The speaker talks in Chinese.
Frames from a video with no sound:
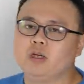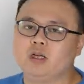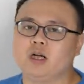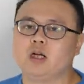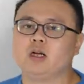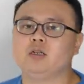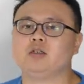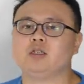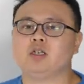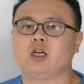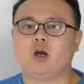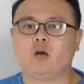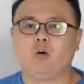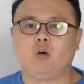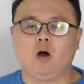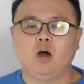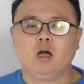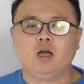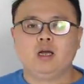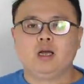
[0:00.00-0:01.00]
兵的一个结
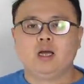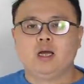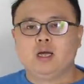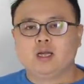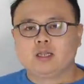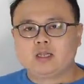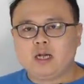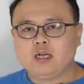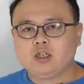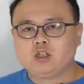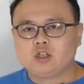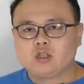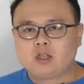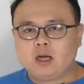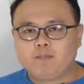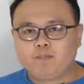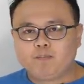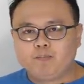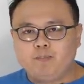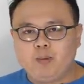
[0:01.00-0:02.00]
果，但是
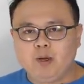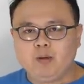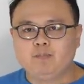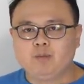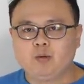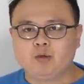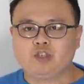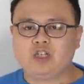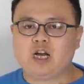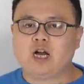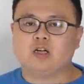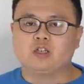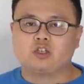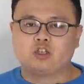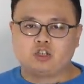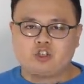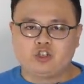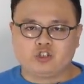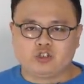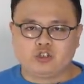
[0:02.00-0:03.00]
他并不想
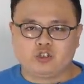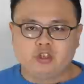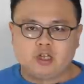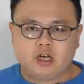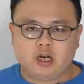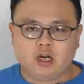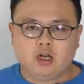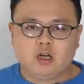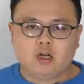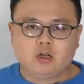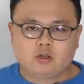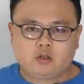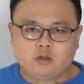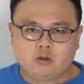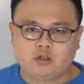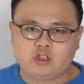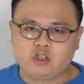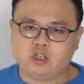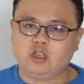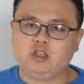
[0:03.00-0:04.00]
直接
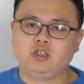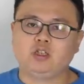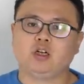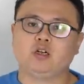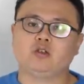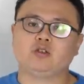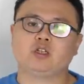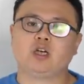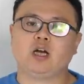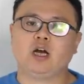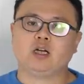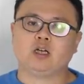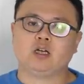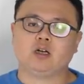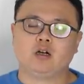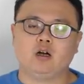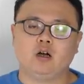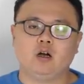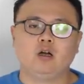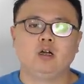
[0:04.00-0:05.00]
就形成这样一
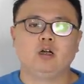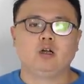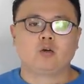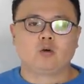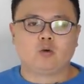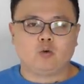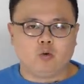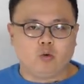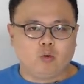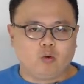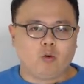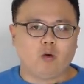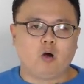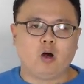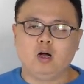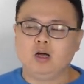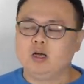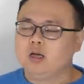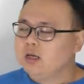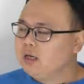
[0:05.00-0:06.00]
个苦
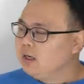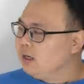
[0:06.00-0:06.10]
果。